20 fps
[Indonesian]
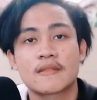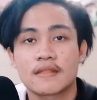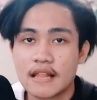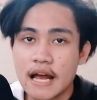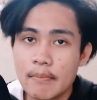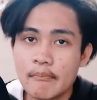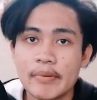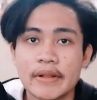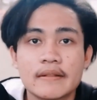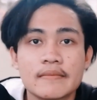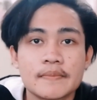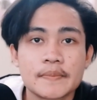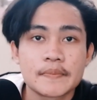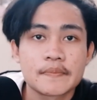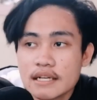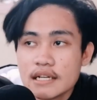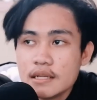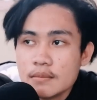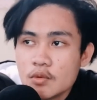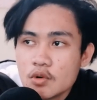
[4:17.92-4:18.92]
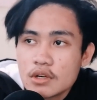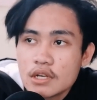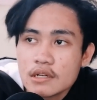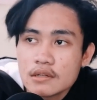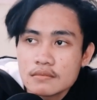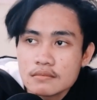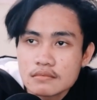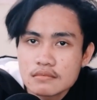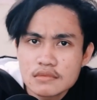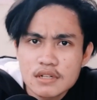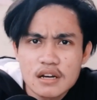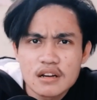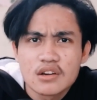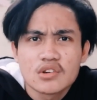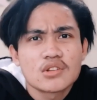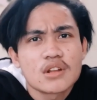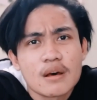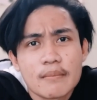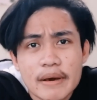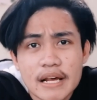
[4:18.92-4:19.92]
Dapat jadi mungkin ya
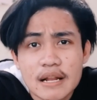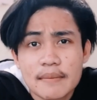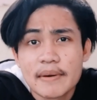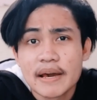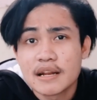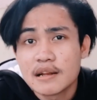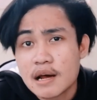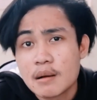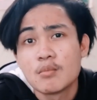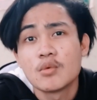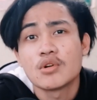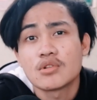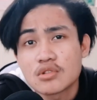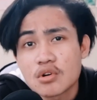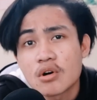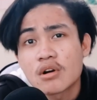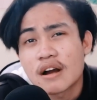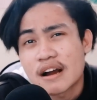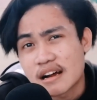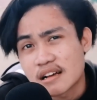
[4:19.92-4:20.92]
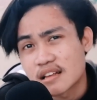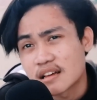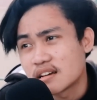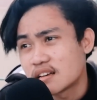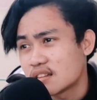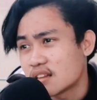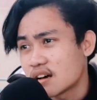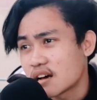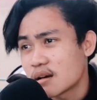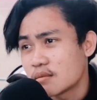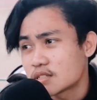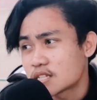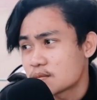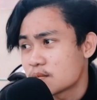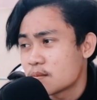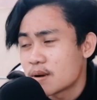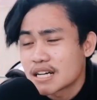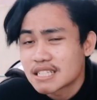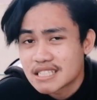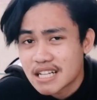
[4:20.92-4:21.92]
gitulah beda-beda mulut orang ya kita agak bisa
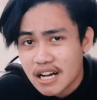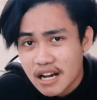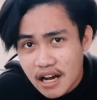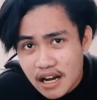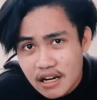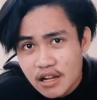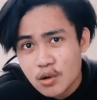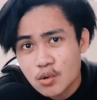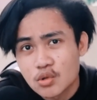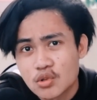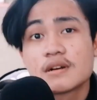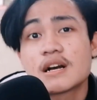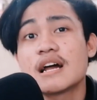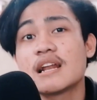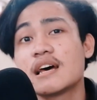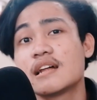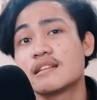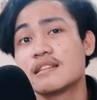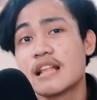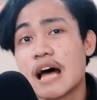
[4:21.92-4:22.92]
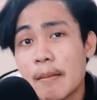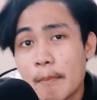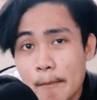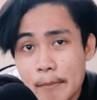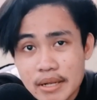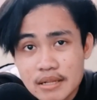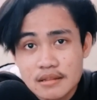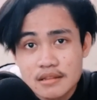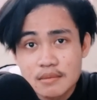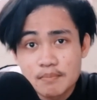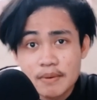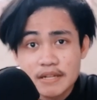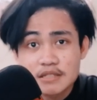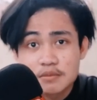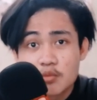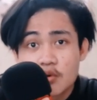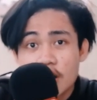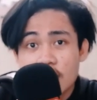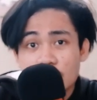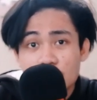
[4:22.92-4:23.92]
memaksakan kalau kalian dapat pas
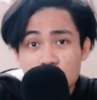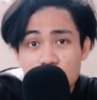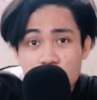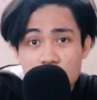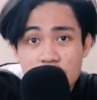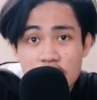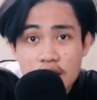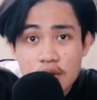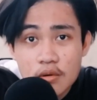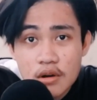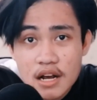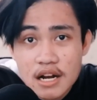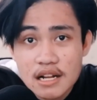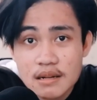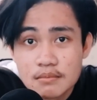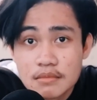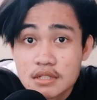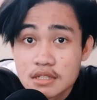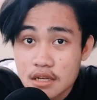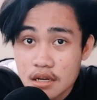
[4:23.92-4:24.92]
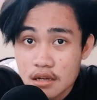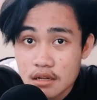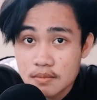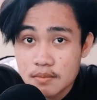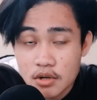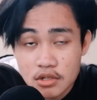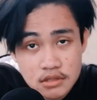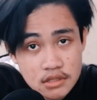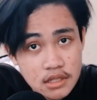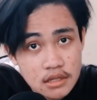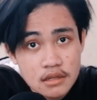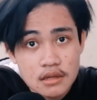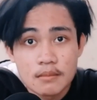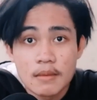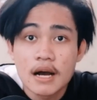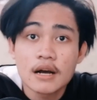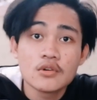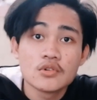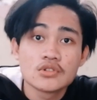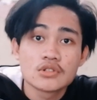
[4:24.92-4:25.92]
buka tutorial gue kalian bisa postner ya
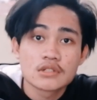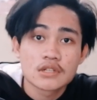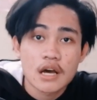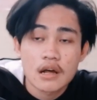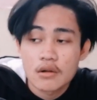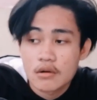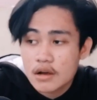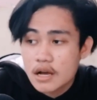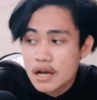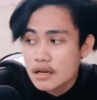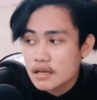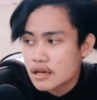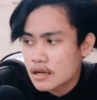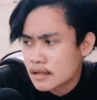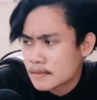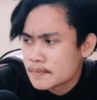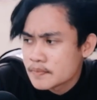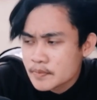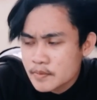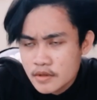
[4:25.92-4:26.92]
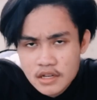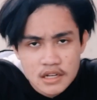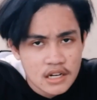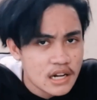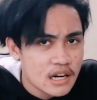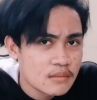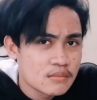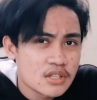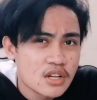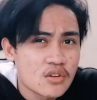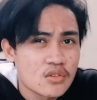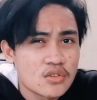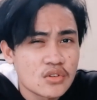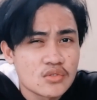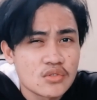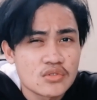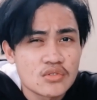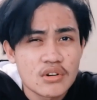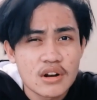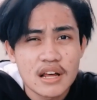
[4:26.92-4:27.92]
bagus kalau enggak ya ini kalian bisa nonton
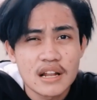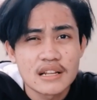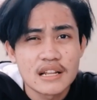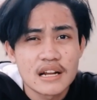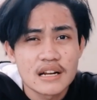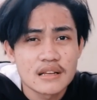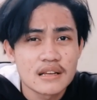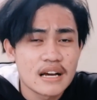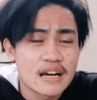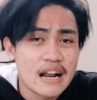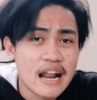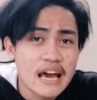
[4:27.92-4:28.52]
tutorial dari yang